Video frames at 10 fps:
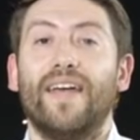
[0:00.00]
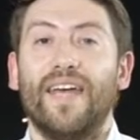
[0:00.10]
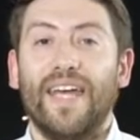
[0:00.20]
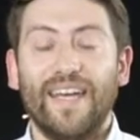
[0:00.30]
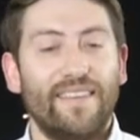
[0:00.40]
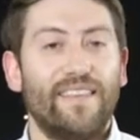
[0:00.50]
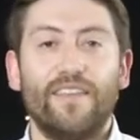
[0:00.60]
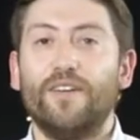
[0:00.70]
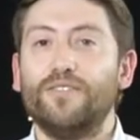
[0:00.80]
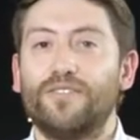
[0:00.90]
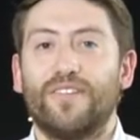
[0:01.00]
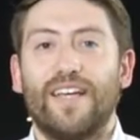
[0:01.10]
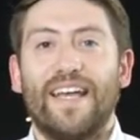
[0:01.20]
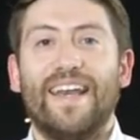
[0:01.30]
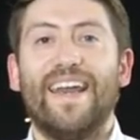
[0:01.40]
es de Dios,
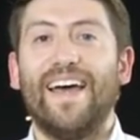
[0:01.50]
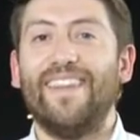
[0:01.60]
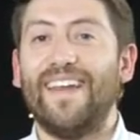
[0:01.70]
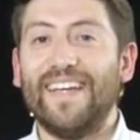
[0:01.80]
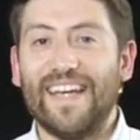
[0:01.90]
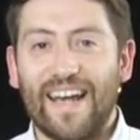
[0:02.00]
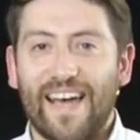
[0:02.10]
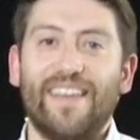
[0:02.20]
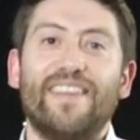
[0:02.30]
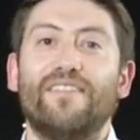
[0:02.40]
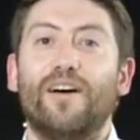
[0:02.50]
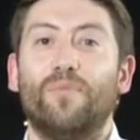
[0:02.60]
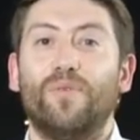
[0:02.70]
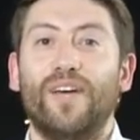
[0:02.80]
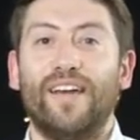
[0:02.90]
Nada ni nadie va a
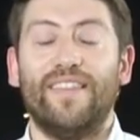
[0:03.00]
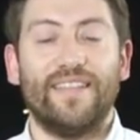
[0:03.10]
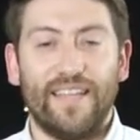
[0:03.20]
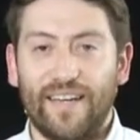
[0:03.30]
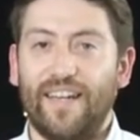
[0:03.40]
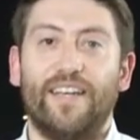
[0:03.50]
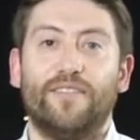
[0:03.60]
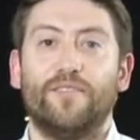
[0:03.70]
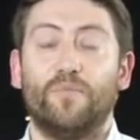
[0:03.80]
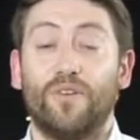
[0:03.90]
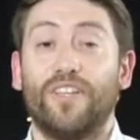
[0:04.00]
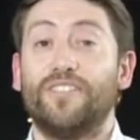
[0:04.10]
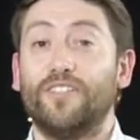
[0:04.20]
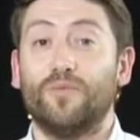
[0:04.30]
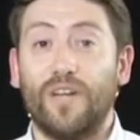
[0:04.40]
poder detener esto, porque
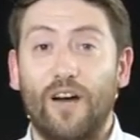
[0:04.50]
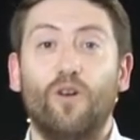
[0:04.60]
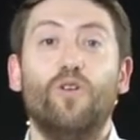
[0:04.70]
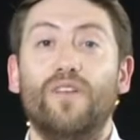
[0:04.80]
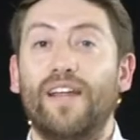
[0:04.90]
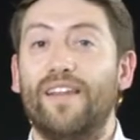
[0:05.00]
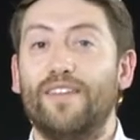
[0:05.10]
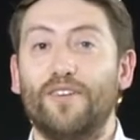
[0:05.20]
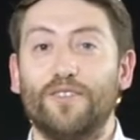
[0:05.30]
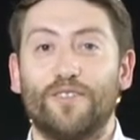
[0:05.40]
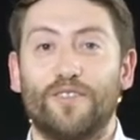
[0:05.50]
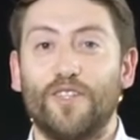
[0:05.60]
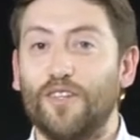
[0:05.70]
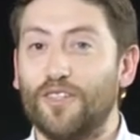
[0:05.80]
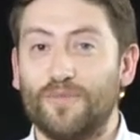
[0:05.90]
si es una obra de Dios,
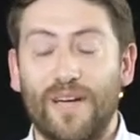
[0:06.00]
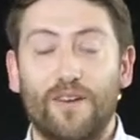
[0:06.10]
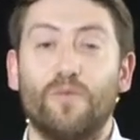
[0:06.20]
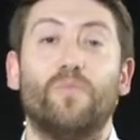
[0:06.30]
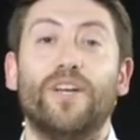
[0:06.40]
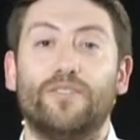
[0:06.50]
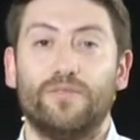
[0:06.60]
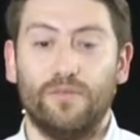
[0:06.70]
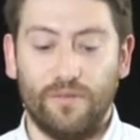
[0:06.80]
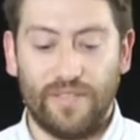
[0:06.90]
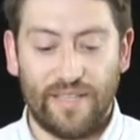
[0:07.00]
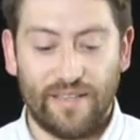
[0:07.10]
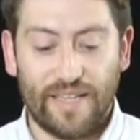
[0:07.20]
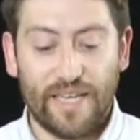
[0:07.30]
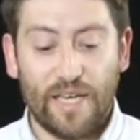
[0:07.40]
Dios va a cumplir su voluntad.
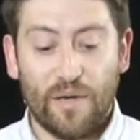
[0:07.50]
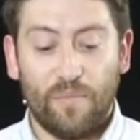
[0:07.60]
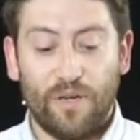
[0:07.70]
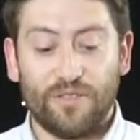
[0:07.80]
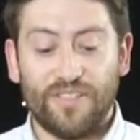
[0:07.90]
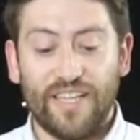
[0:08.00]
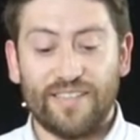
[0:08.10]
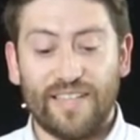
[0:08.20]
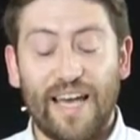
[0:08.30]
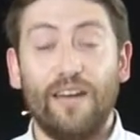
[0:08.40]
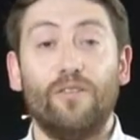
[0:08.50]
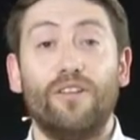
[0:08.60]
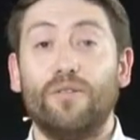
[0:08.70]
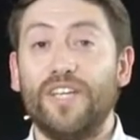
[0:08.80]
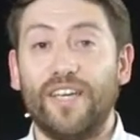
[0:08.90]
Pero si es algo
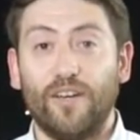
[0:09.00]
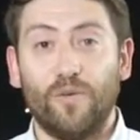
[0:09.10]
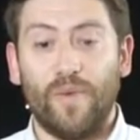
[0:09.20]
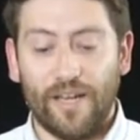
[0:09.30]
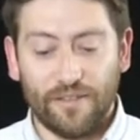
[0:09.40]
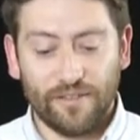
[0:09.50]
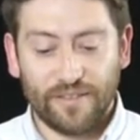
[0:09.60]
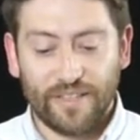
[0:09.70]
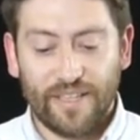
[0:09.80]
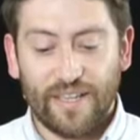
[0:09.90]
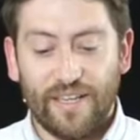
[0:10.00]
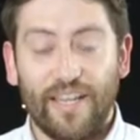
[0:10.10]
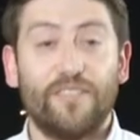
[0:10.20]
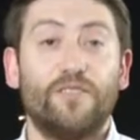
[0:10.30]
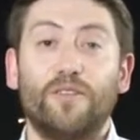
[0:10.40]
de origen humano,
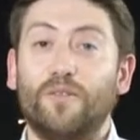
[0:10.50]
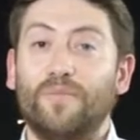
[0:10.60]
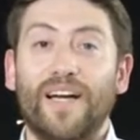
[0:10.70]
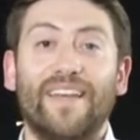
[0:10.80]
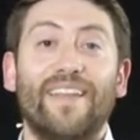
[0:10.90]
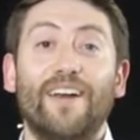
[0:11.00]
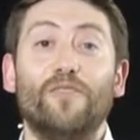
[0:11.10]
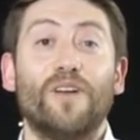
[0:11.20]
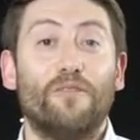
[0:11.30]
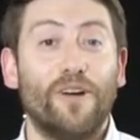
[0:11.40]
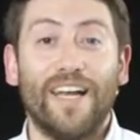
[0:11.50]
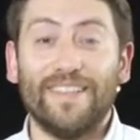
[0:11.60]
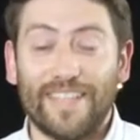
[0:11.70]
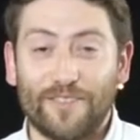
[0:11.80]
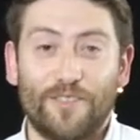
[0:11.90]
esto va a quedar en una buena
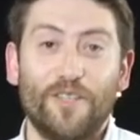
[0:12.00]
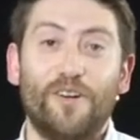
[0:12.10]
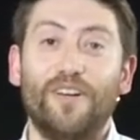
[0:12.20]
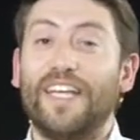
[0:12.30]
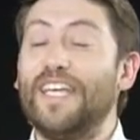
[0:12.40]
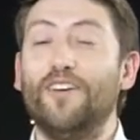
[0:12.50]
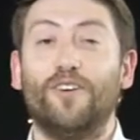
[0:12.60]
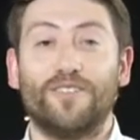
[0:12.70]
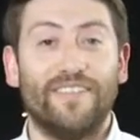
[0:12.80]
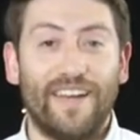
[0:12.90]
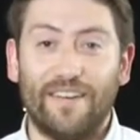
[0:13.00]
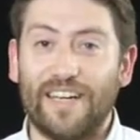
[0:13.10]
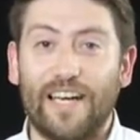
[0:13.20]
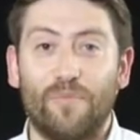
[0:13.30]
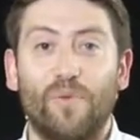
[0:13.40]
intención y no se van a
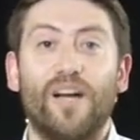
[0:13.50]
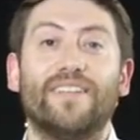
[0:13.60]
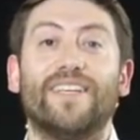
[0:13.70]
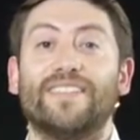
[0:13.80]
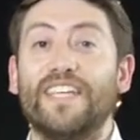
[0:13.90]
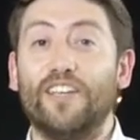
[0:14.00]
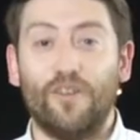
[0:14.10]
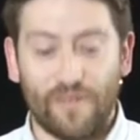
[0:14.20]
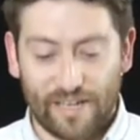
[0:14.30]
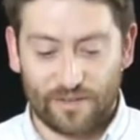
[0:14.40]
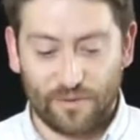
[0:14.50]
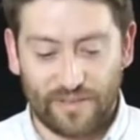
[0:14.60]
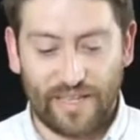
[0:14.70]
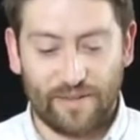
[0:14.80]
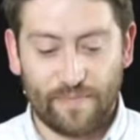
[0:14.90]
abrir las puertas y no va a resultar.